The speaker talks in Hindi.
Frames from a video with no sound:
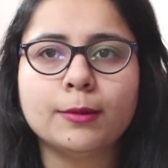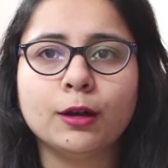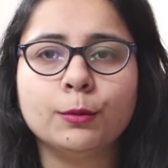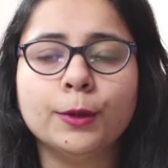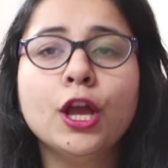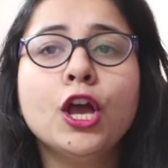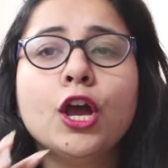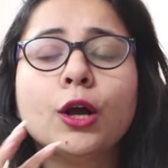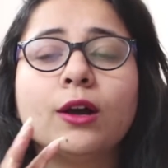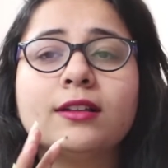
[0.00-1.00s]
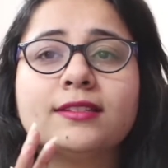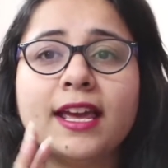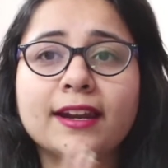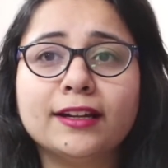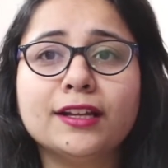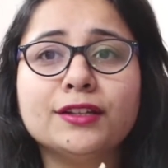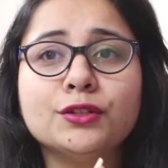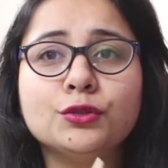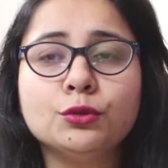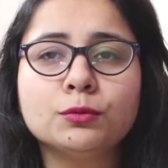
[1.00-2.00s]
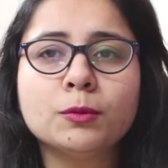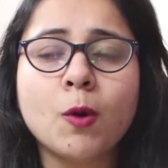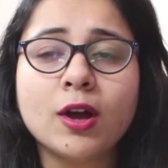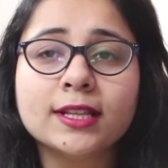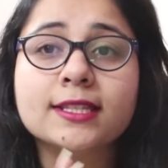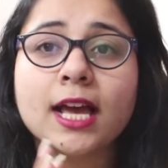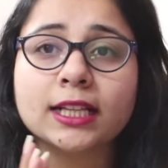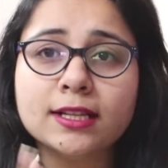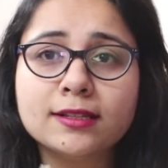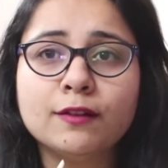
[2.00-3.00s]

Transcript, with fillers: थी बालों में बिकॉज डायरेक्ट अनियन जूस में बहुत ज़्यादा